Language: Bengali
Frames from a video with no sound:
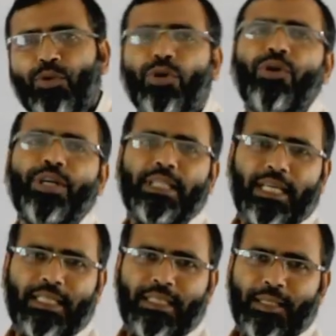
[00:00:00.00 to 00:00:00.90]
মুখ্য হয়ে
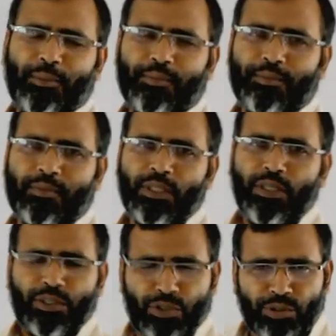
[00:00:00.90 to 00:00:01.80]
দেখা দেয়
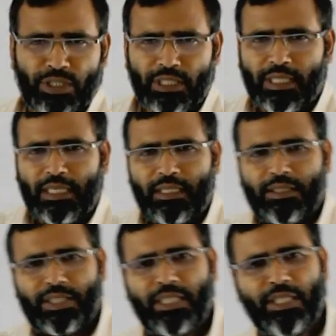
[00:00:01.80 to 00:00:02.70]
যদি
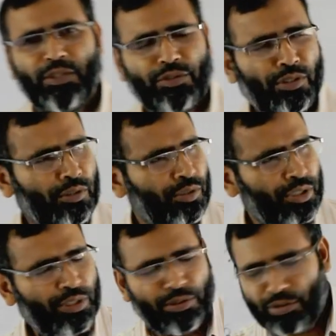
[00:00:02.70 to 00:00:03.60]
শিক্ষিত
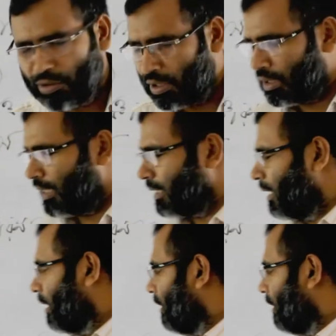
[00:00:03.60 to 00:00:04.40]
জনগোষ্ঠী হতো অর্থাৎ